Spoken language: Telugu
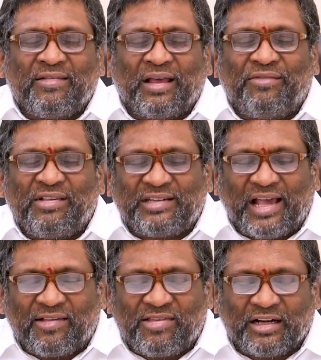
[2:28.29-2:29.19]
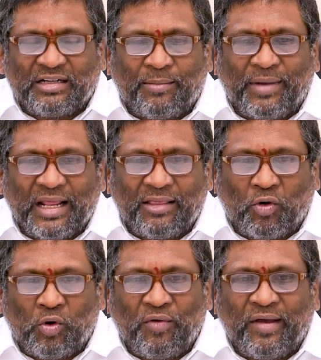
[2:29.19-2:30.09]
సర్వీస్ ట్యాక్స్ చట్టం అనేది
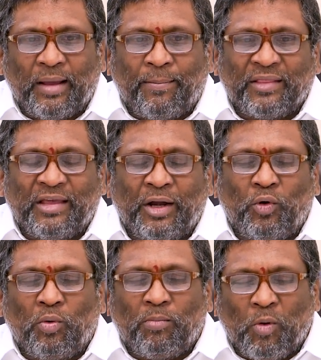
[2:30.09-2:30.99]
రెండు వేల పదిహేడు